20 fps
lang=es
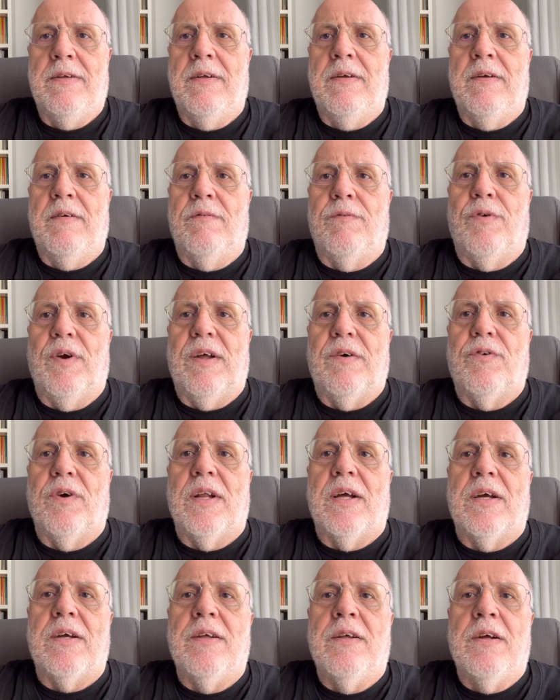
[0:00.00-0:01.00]
Fuera,
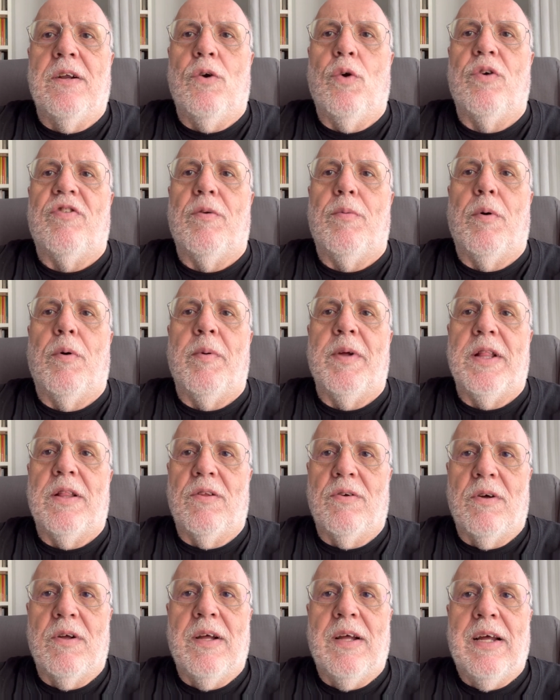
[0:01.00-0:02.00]
fuera, no es el
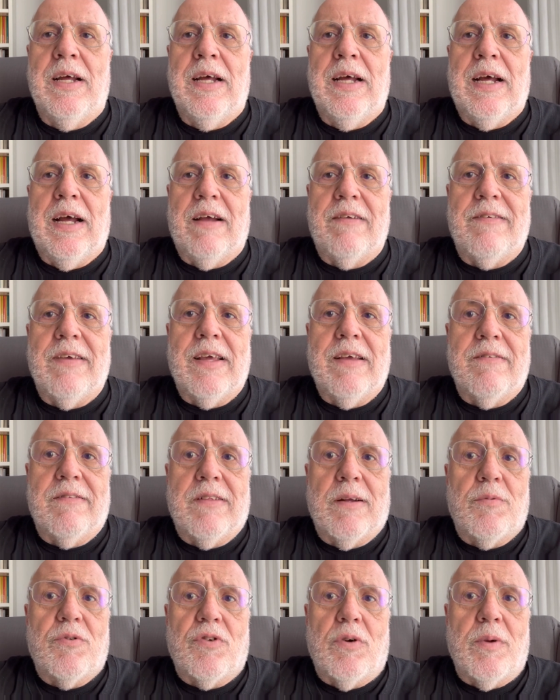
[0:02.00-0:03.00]
momento. Así que
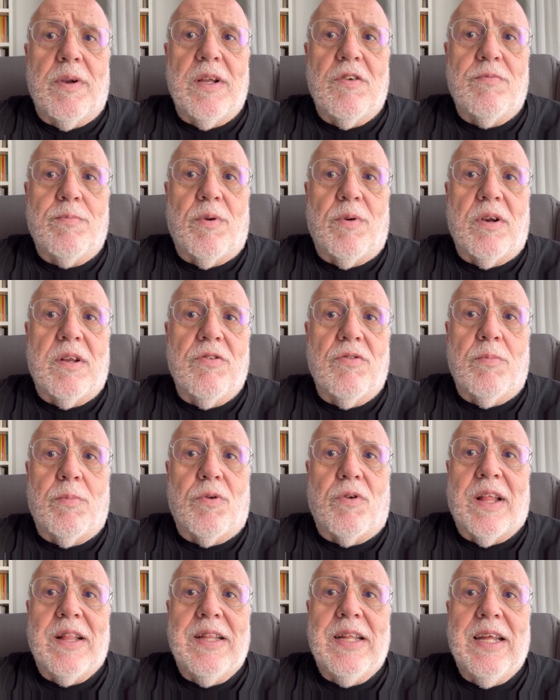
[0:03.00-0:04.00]
estamos gobernados por eso,
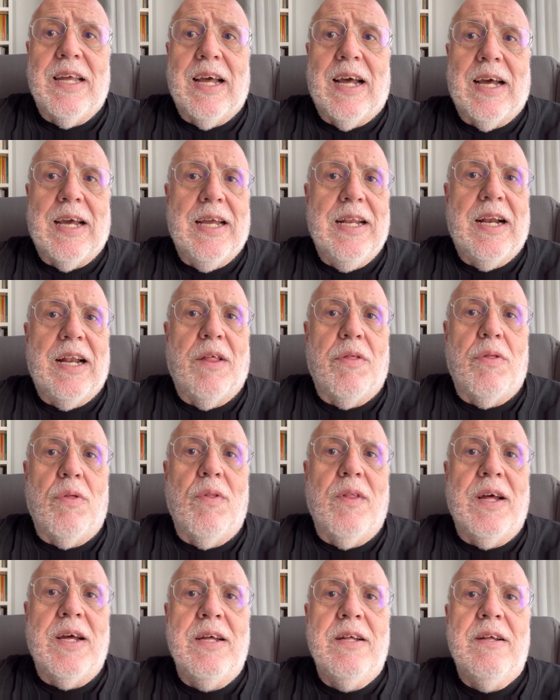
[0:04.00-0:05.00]
por gente ajena a la
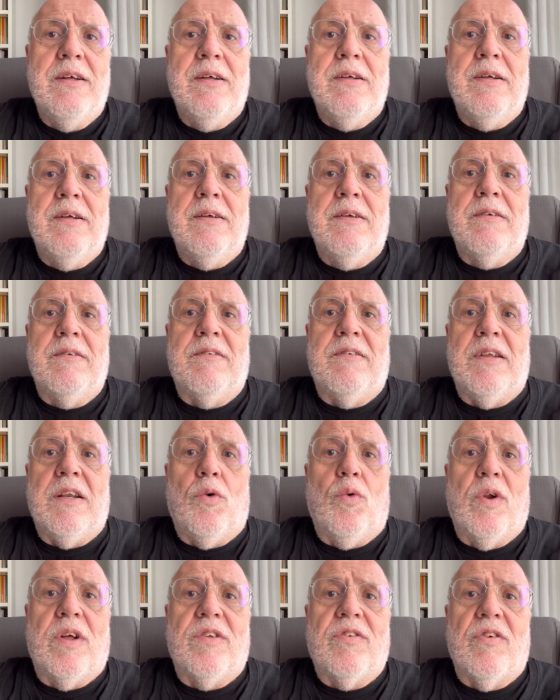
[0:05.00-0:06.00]
ciudad, sin
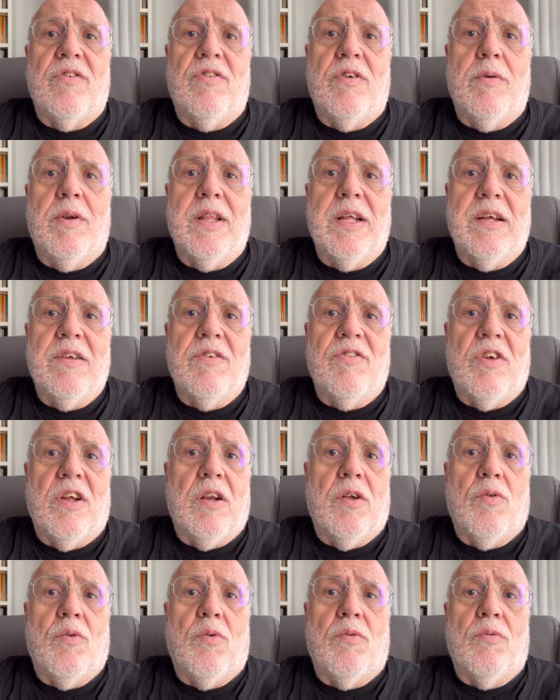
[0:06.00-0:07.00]
ninguna sensibilidad, sin
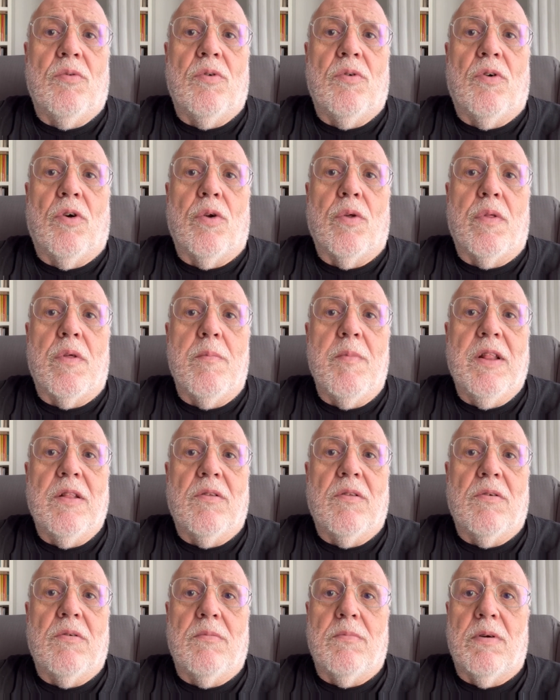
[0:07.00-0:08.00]
ningún
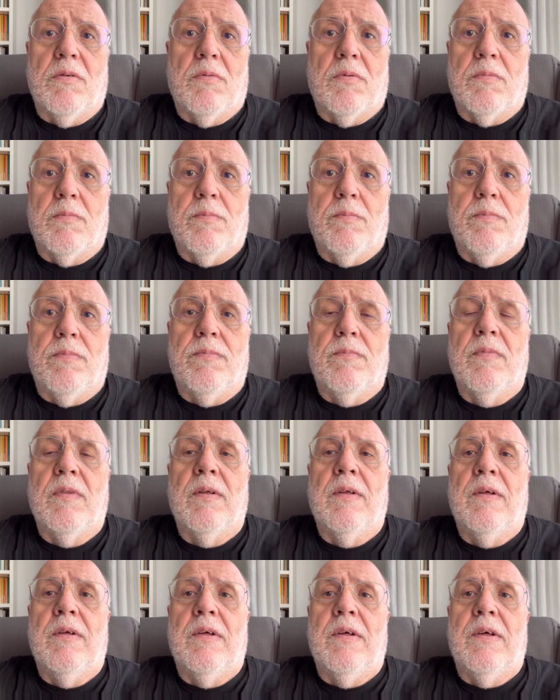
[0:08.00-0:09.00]
conocimiento
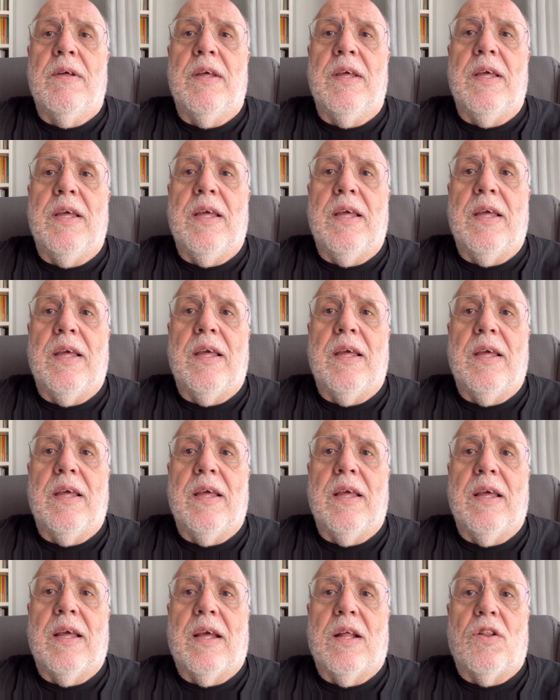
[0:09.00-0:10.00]

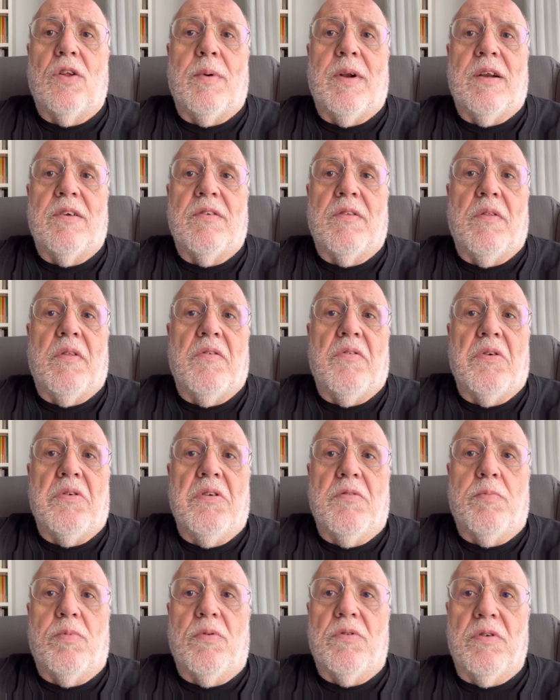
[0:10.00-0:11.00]
y, que toman las
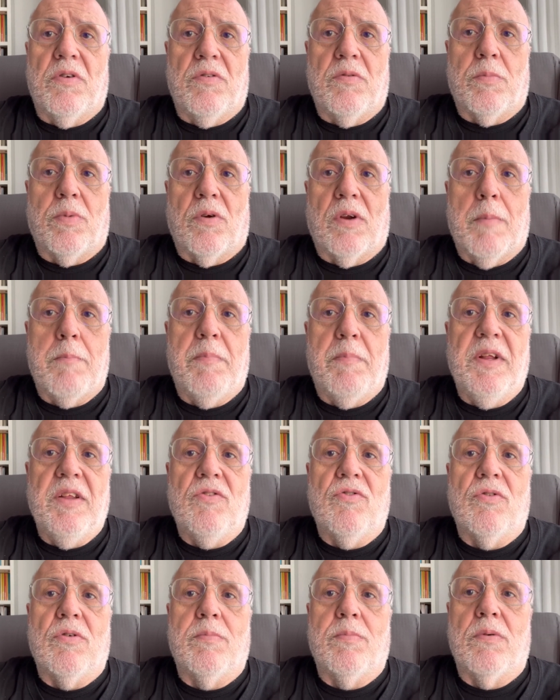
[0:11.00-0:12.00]
decisiones, pues eso, por
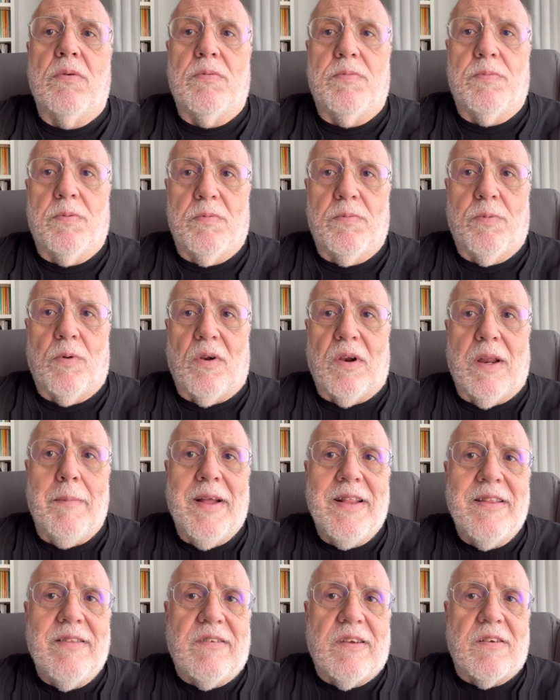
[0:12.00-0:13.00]
capricho, por,
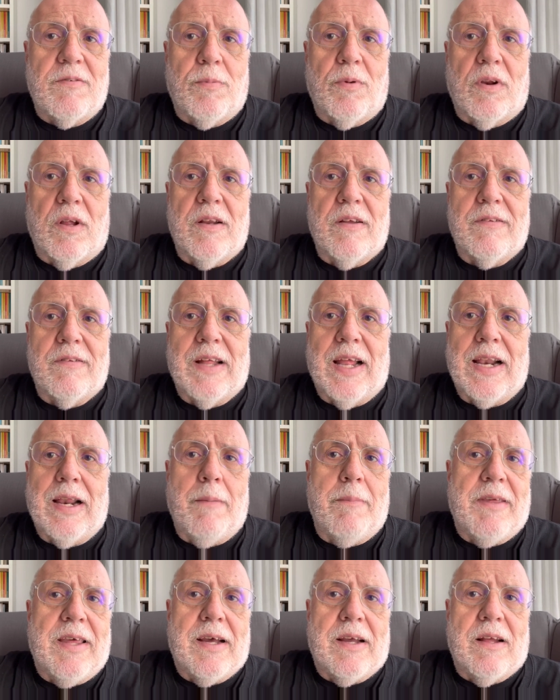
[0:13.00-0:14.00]
revanchas, porque les da
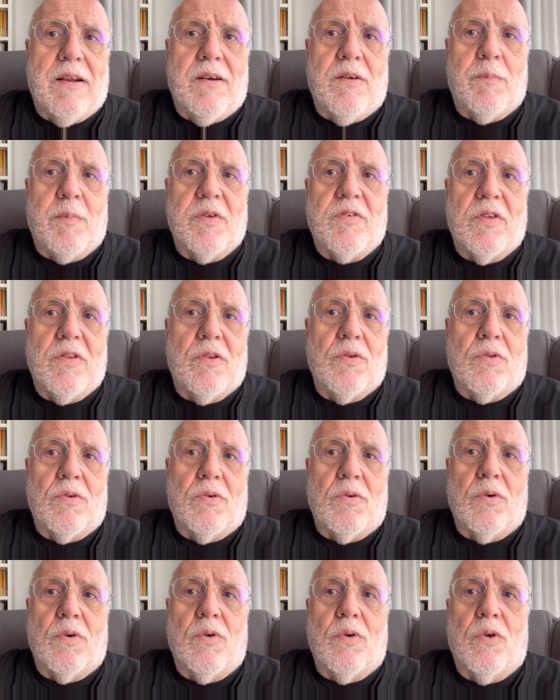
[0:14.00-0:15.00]
rabia que lo presente
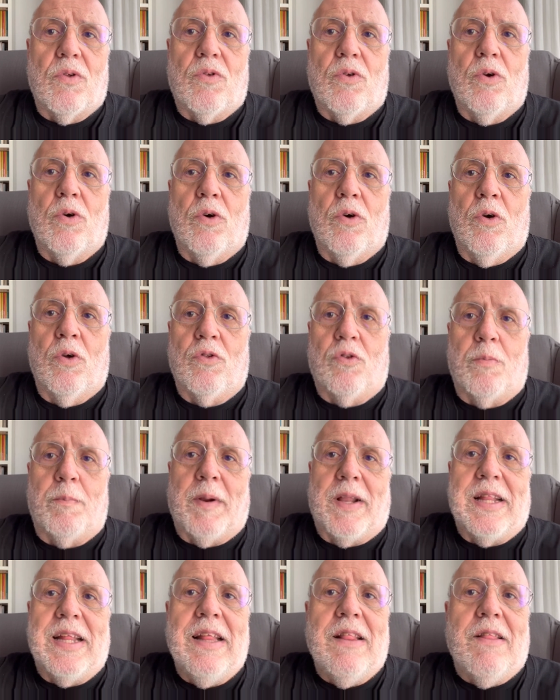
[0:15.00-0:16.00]
otro, otro, otro
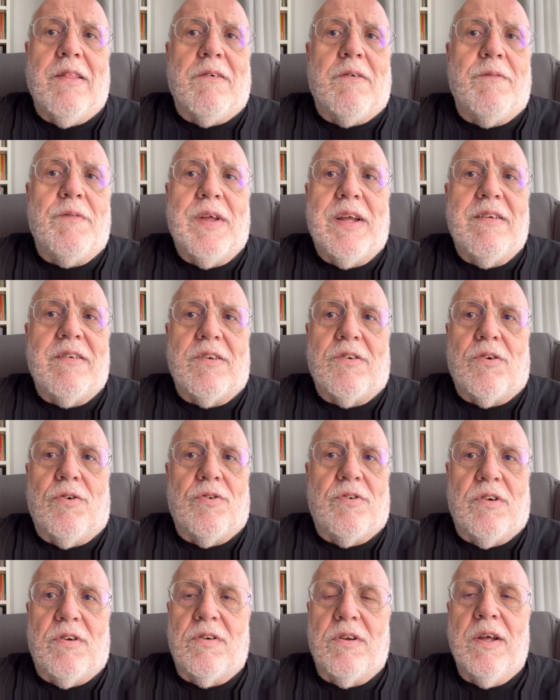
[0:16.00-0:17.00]
partido, fin, esas
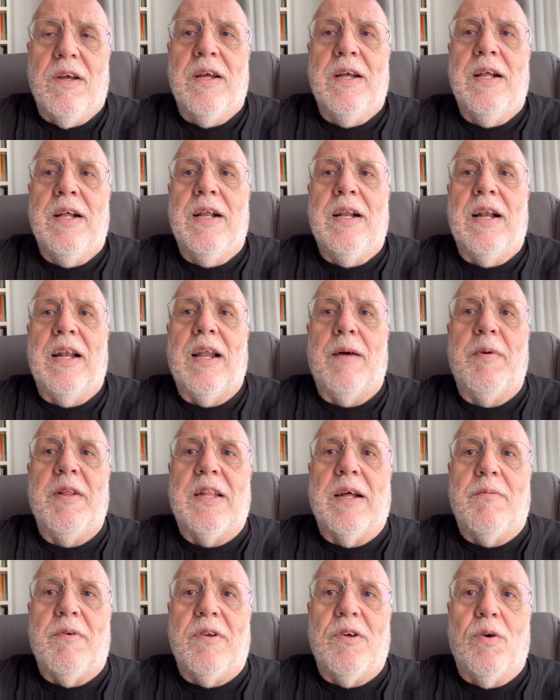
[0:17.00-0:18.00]
cosas.
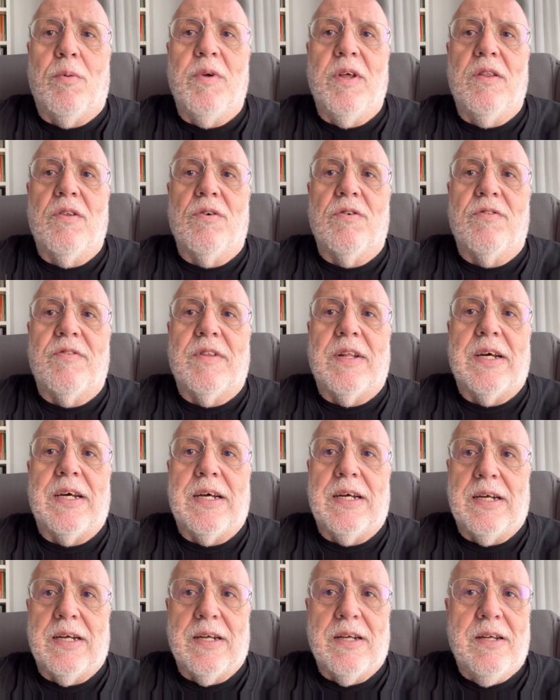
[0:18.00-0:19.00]
Lamentable, Oviedo
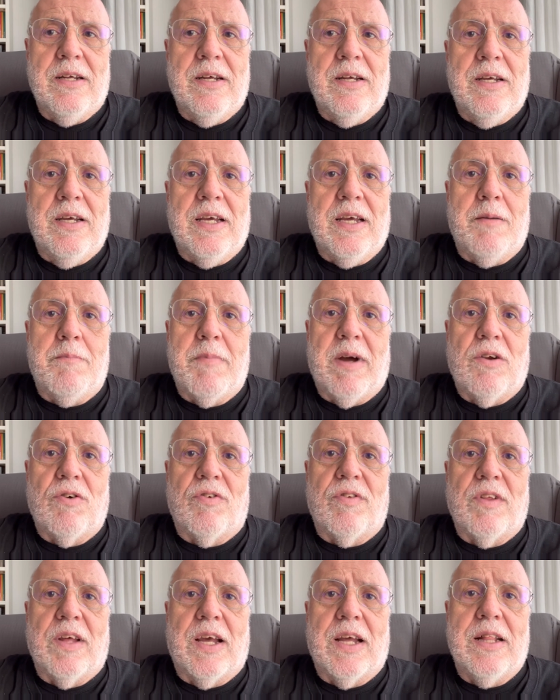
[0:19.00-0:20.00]
está en
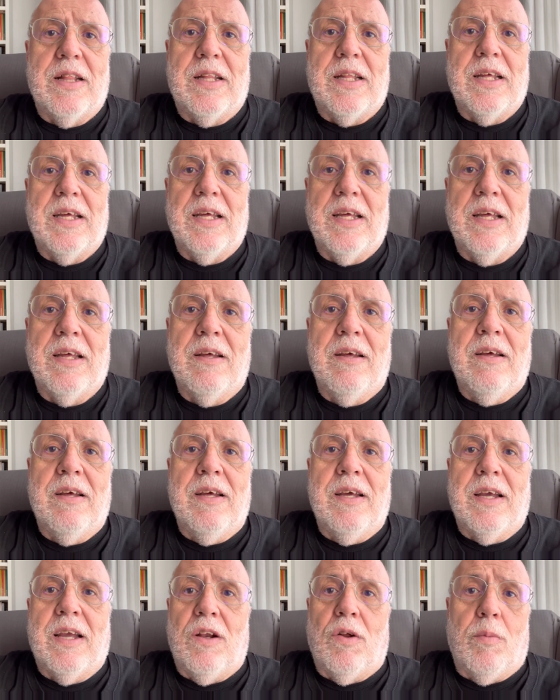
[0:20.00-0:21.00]
manos de gente
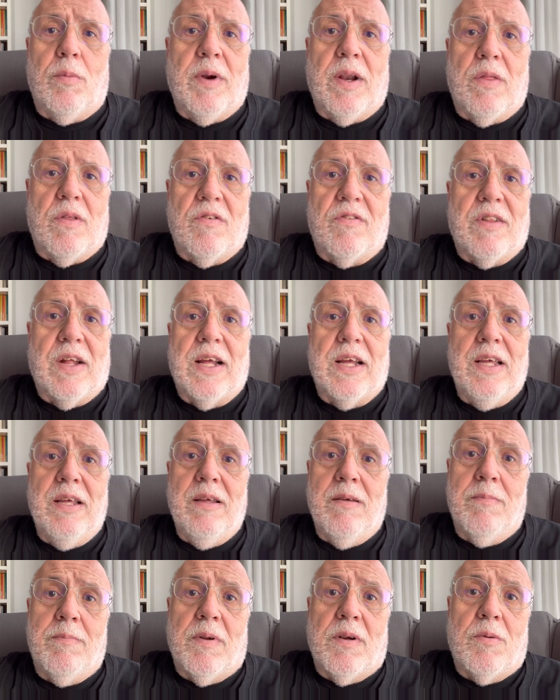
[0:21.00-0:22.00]
que no merece estar
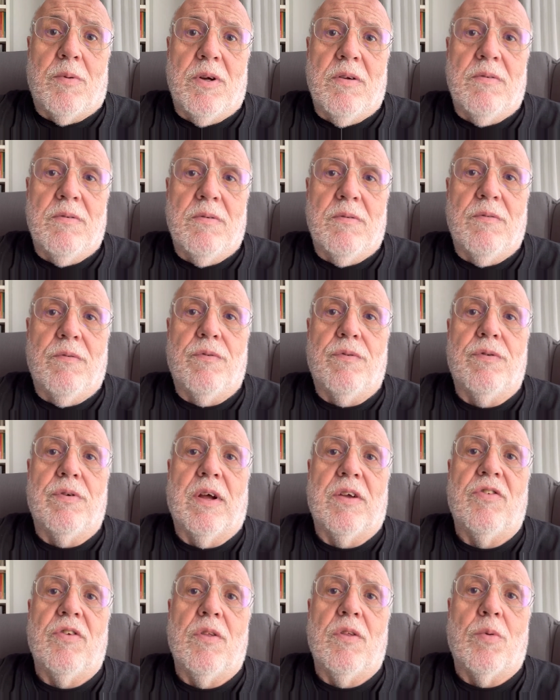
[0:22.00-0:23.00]
ahí, pero bueno,
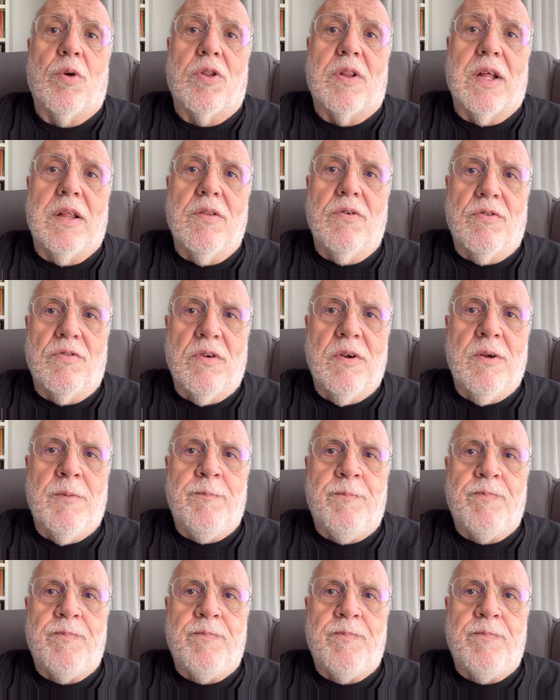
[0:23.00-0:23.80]
han sido votados.